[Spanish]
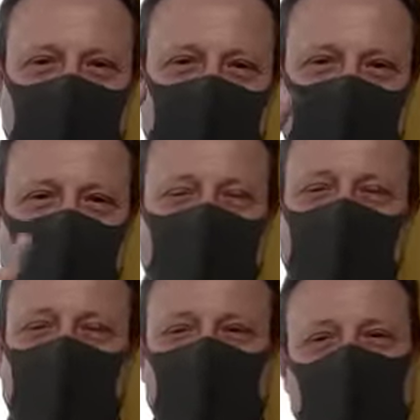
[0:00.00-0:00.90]
que hay
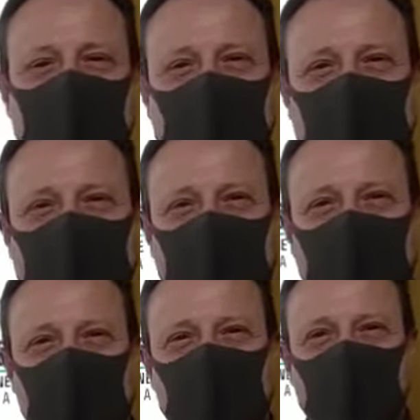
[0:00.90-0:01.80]
para esta
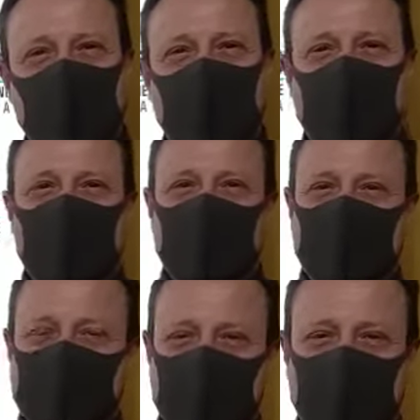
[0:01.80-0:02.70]
época de
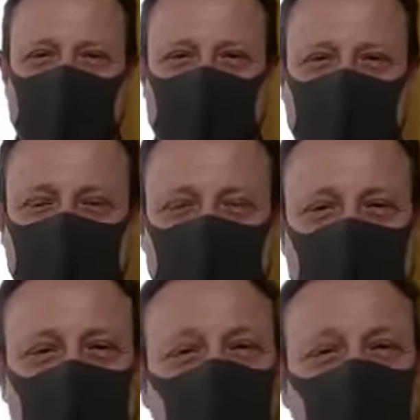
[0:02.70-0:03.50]
Semana Santa.